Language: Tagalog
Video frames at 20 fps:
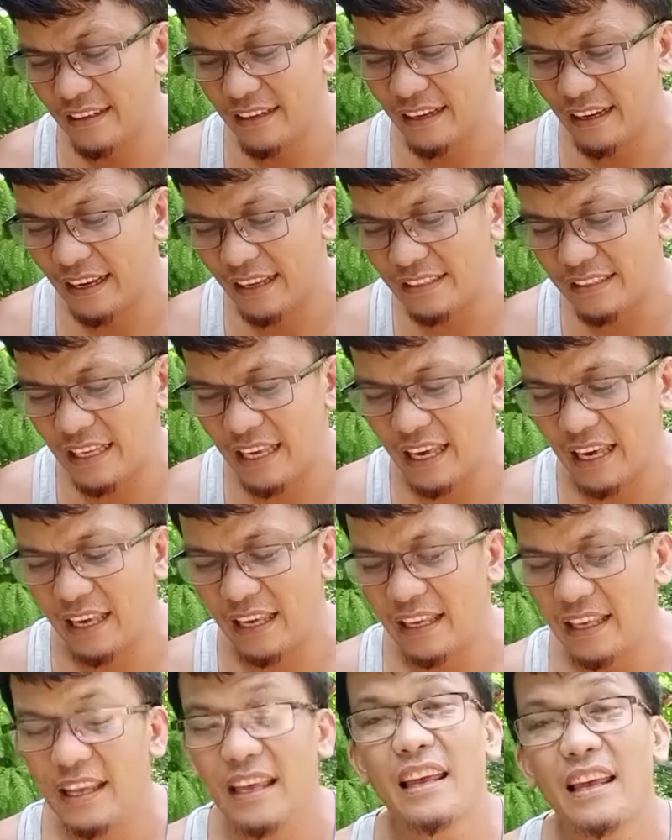Kasi
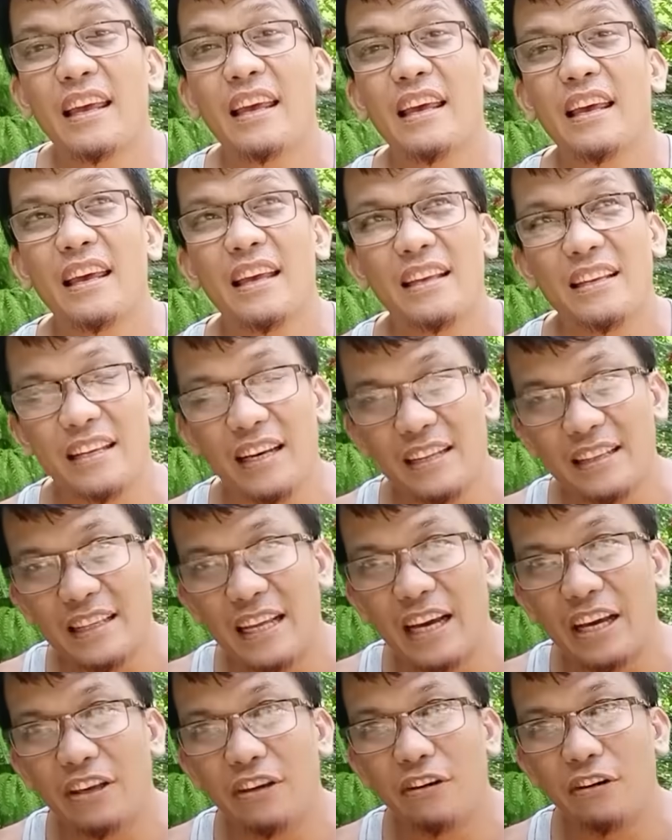yan
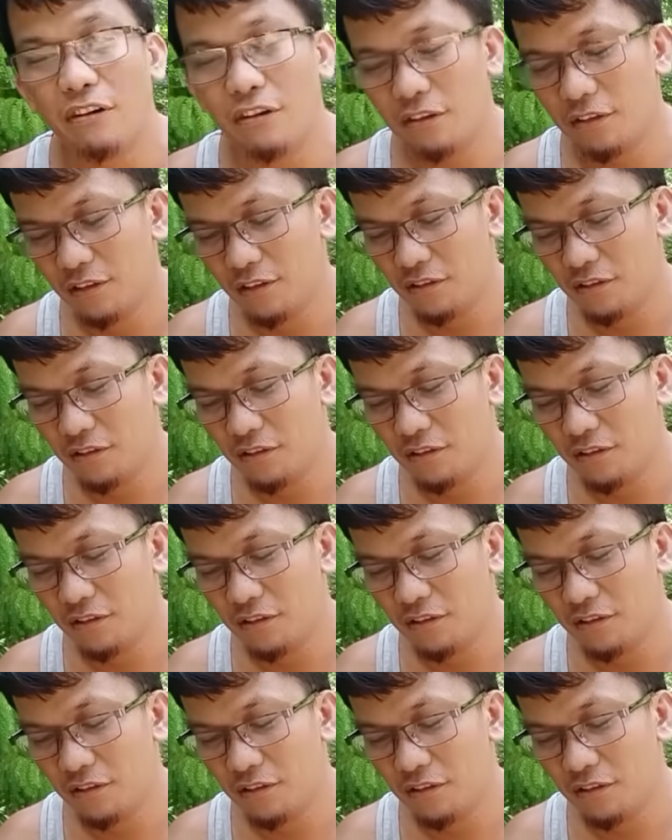tayo